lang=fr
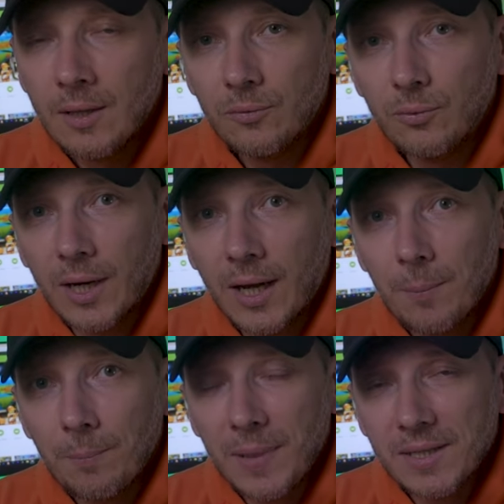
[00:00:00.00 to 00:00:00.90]

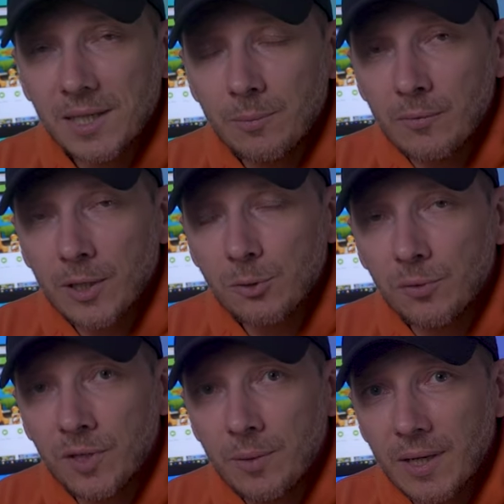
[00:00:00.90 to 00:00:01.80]
Voilà, merci de m'avoir
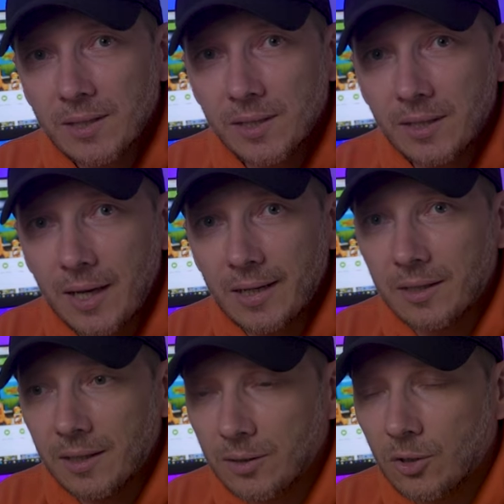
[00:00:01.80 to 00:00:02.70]
suivi, merci de
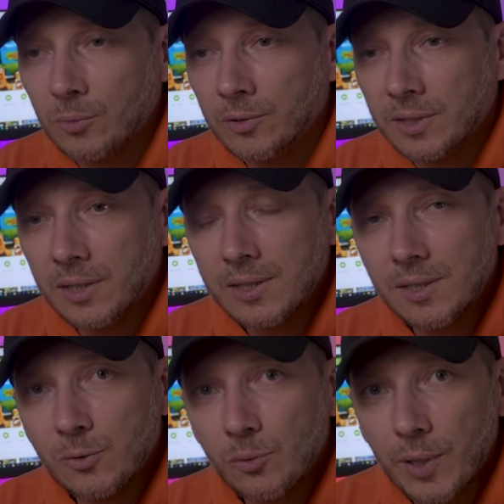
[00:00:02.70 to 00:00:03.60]
liker, de commenter,
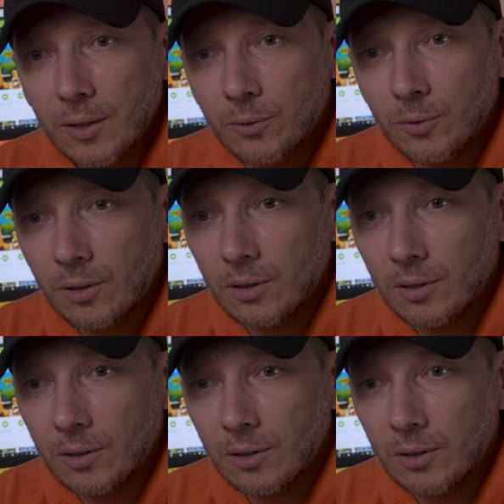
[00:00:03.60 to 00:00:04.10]
c'est super cool.